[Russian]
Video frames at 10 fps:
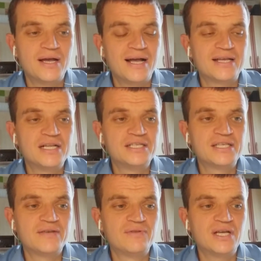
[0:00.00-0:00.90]

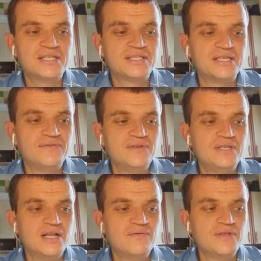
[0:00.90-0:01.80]
английские власти
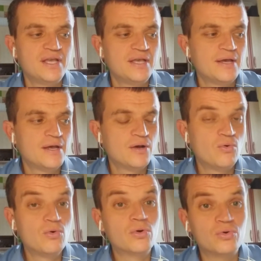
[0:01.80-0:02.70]
видели в ней
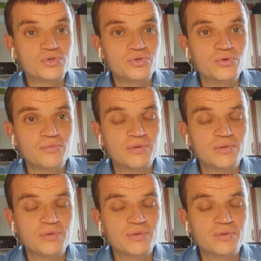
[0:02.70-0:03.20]
угрозу,